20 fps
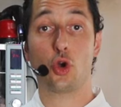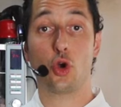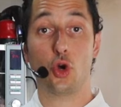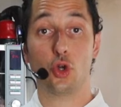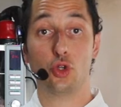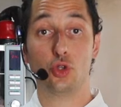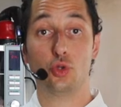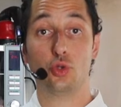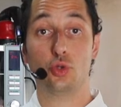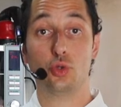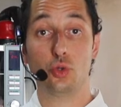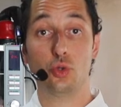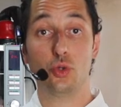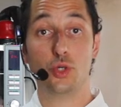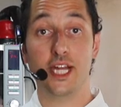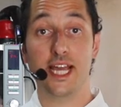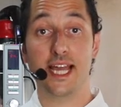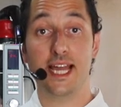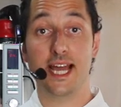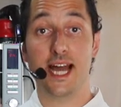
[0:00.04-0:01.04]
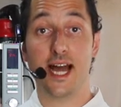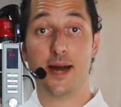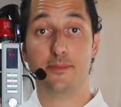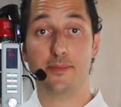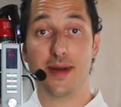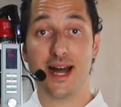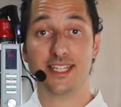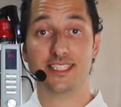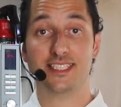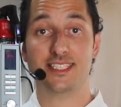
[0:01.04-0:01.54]
cotture a
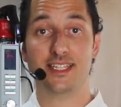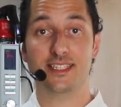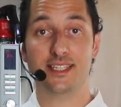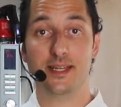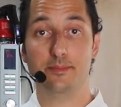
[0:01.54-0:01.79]
bassa